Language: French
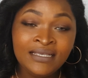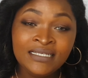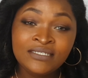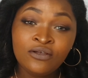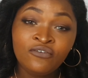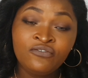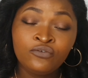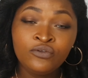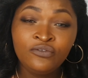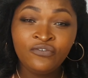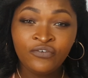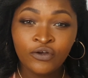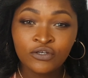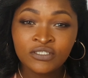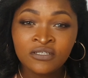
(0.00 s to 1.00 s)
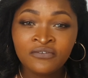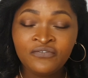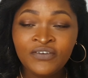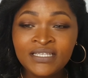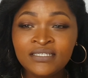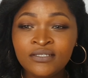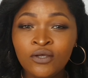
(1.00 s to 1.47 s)
ils en font une force.
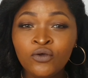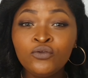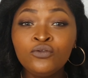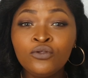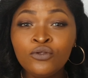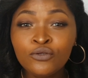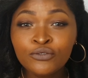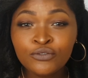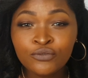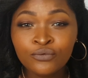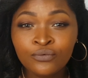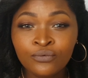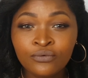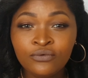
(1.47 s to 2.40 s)
Faites-en une leçon.